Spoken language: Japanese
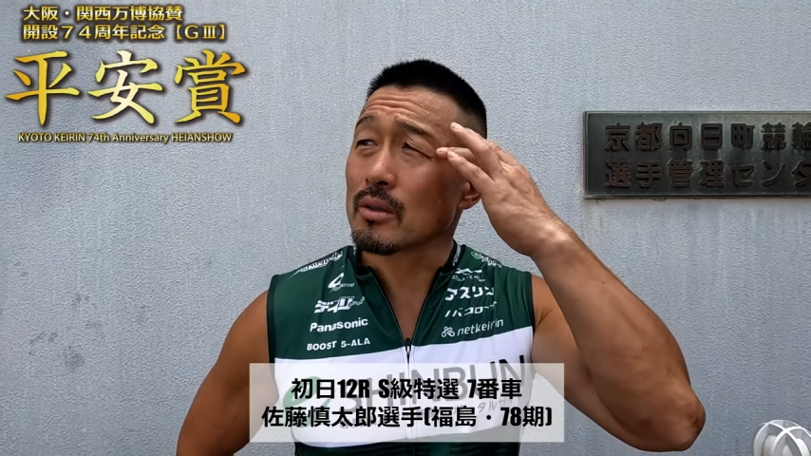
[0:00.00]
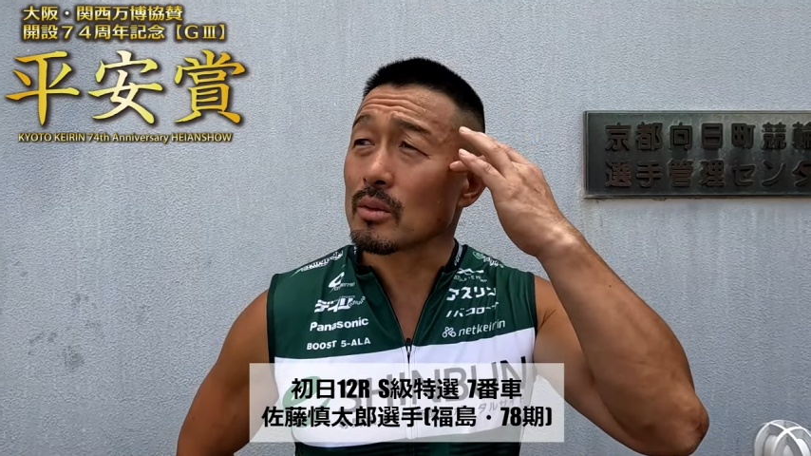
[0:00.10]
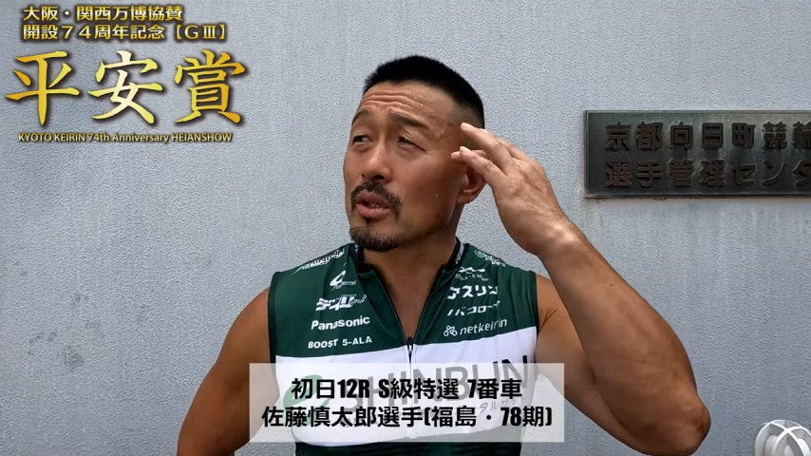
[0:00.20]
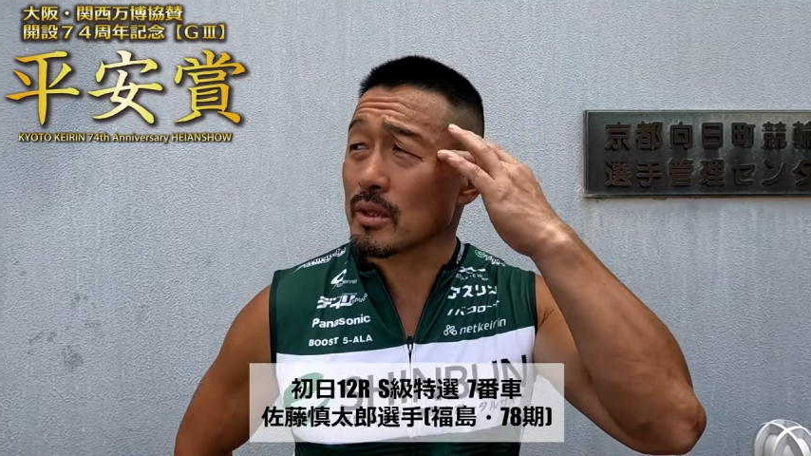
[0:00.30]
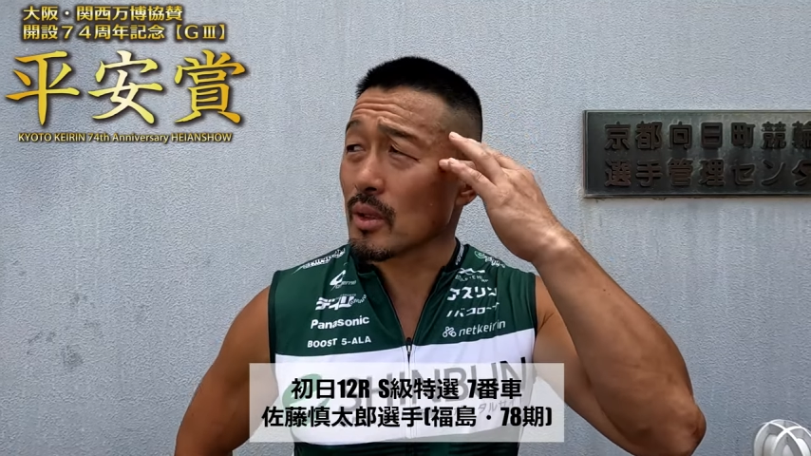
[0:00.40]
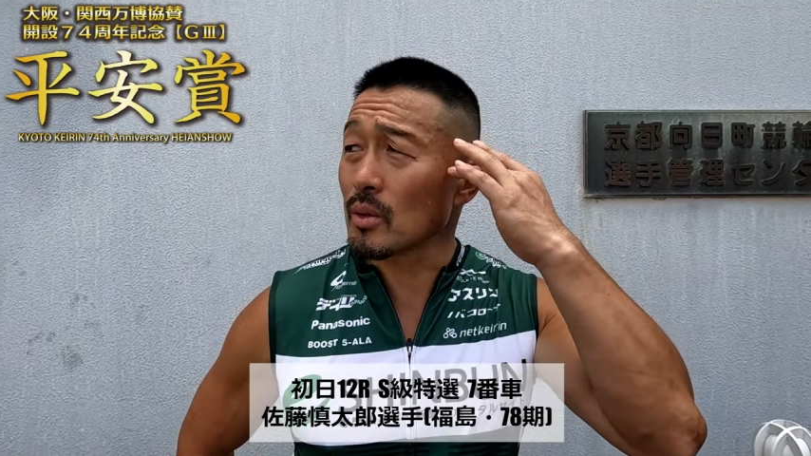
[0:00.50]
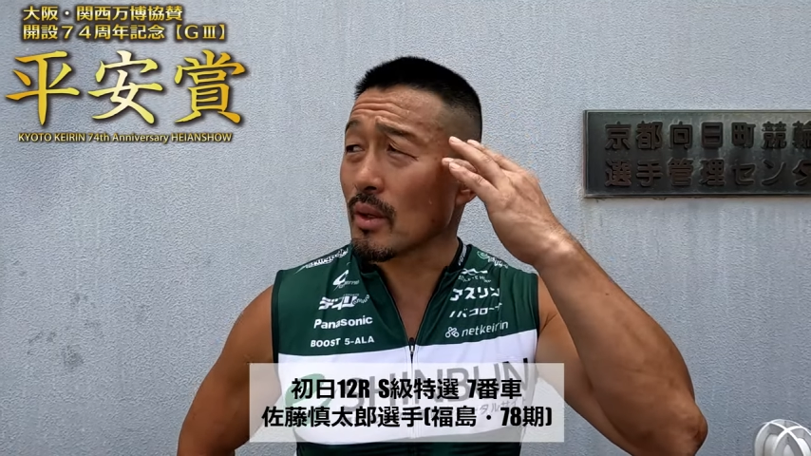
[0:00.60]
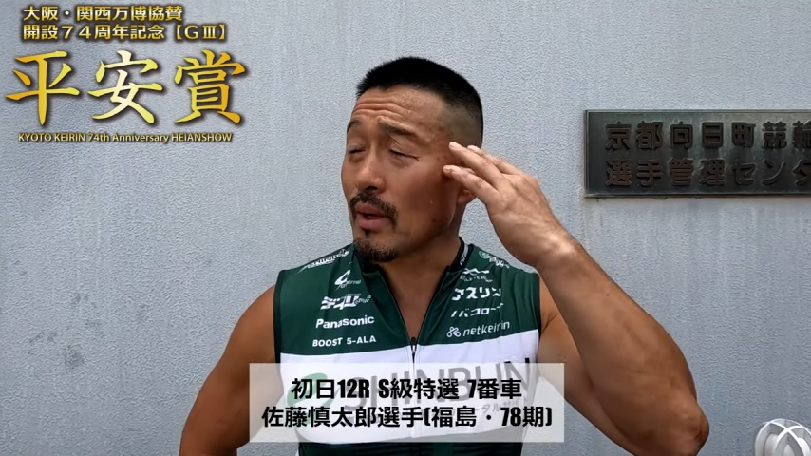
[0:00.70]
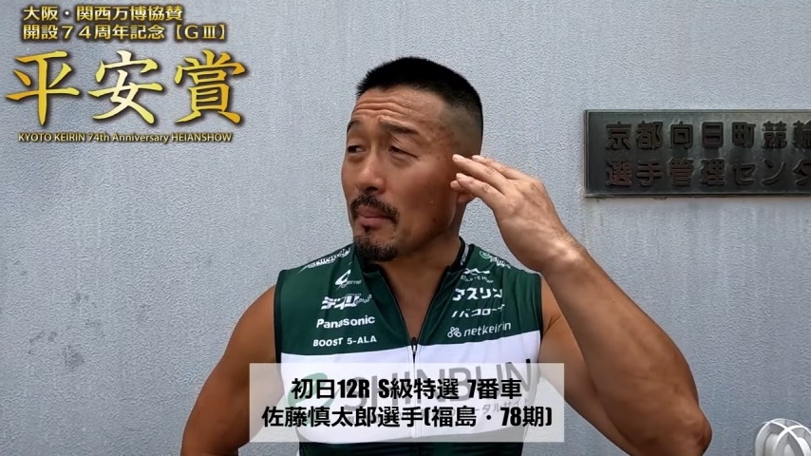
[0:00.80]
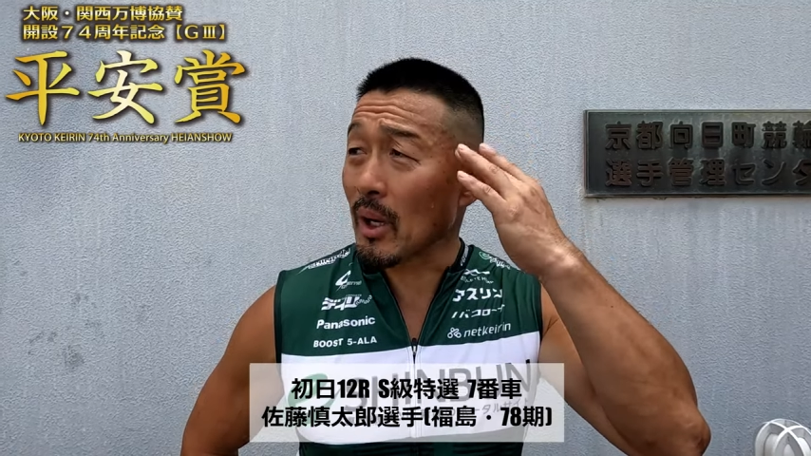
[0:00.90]
そうですね、小
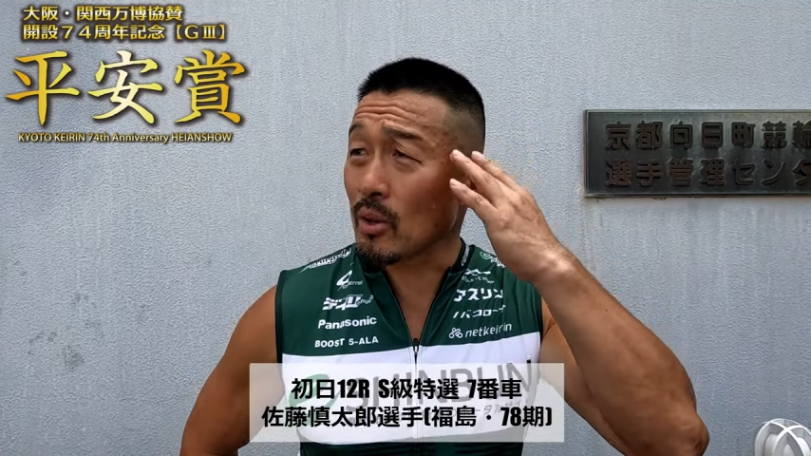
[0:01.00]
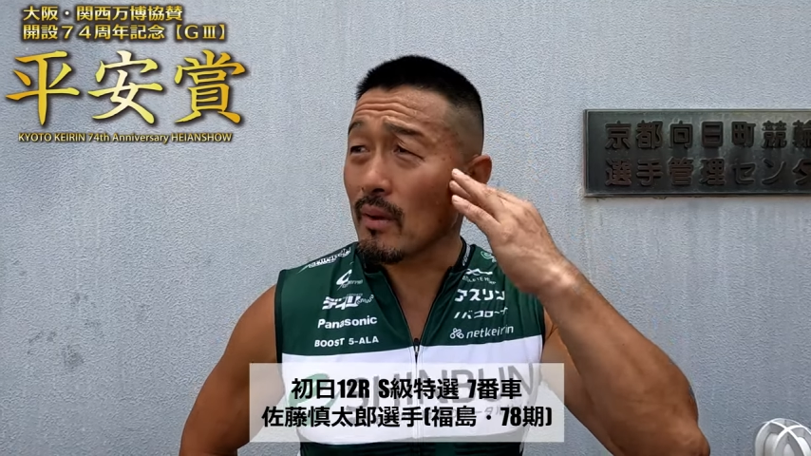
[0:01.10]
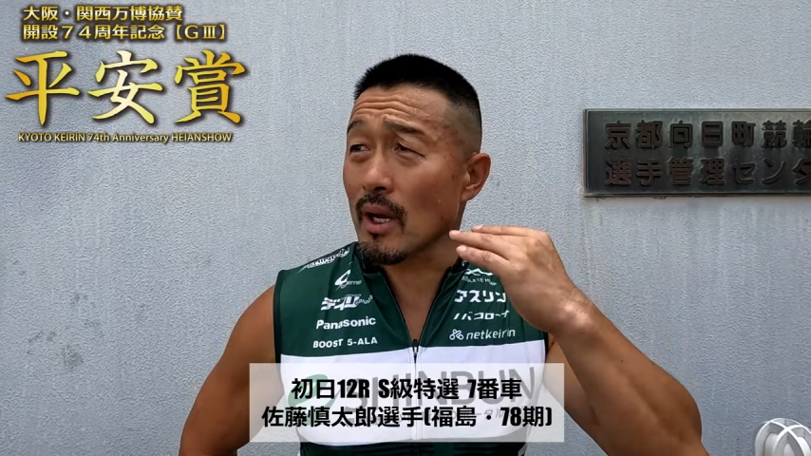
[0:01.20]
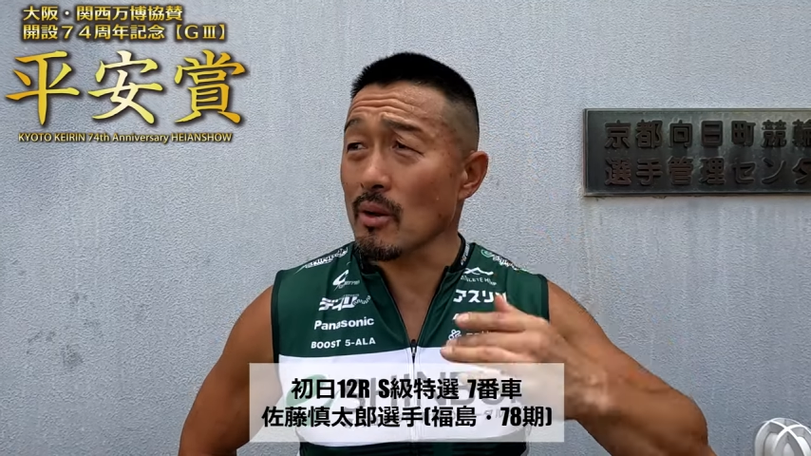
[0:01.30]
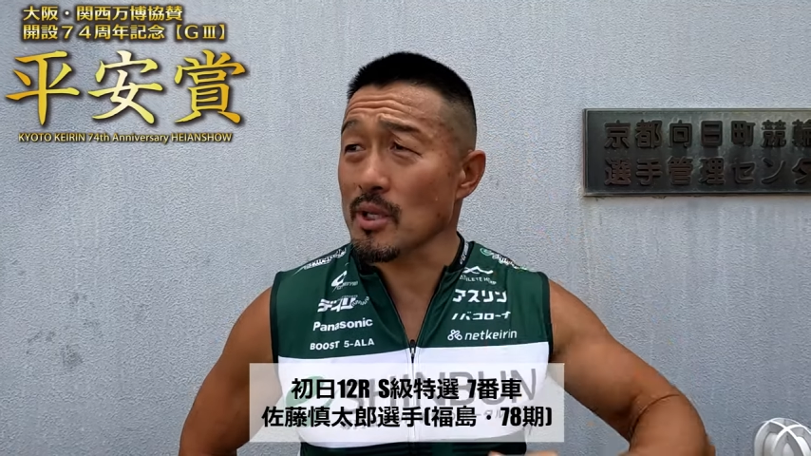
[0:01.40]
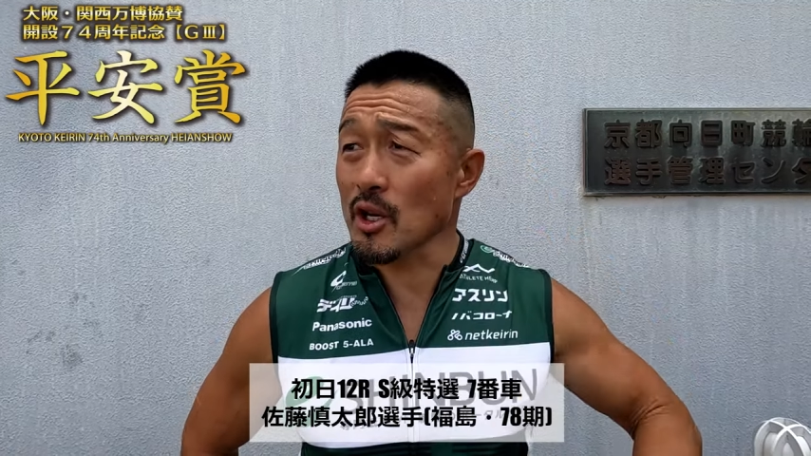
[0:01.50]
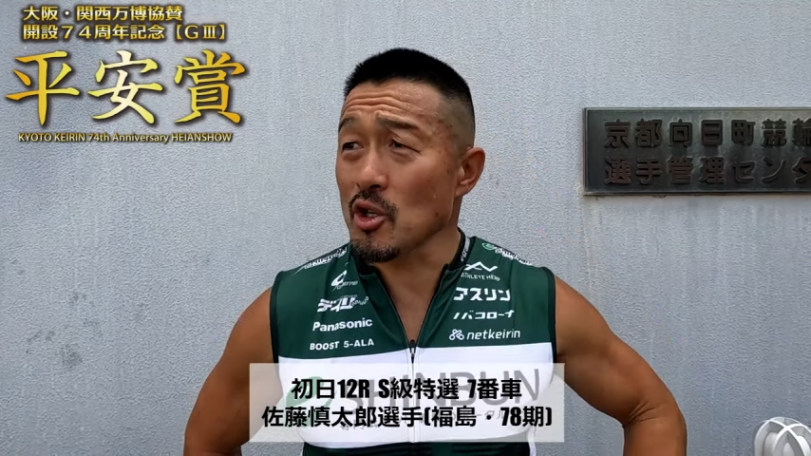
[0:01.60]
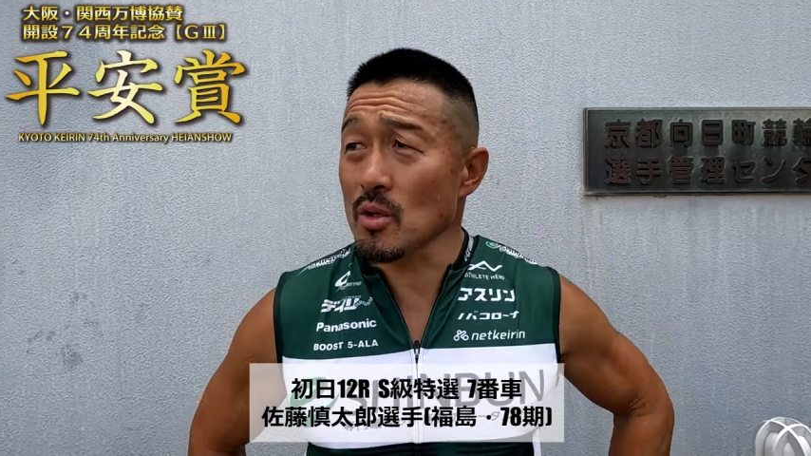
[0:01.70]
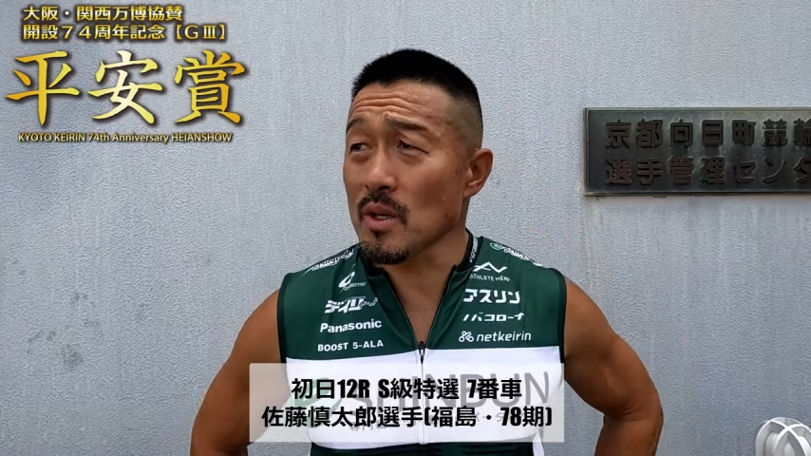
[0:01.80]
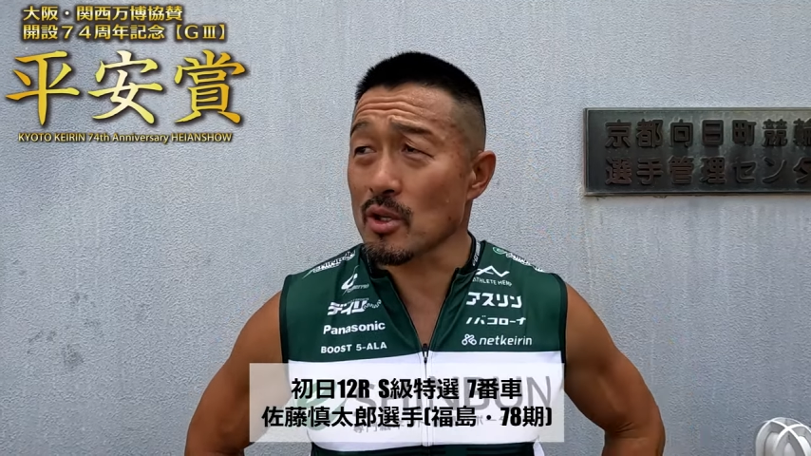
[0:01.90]
田原、まあ、小田原の最
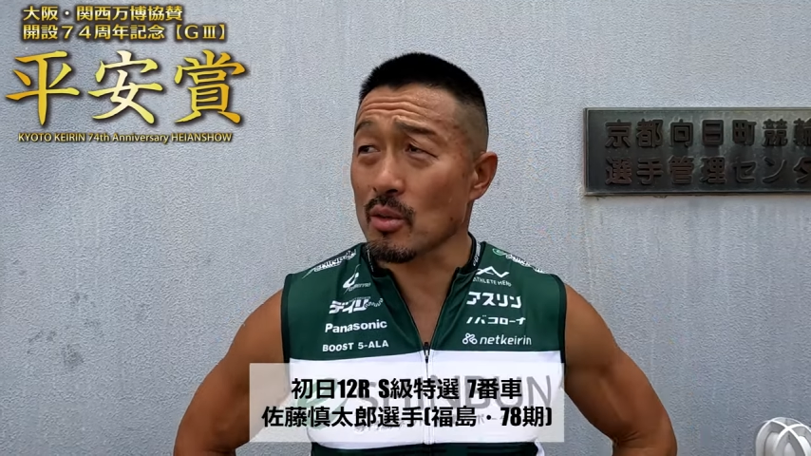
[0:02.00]
終日に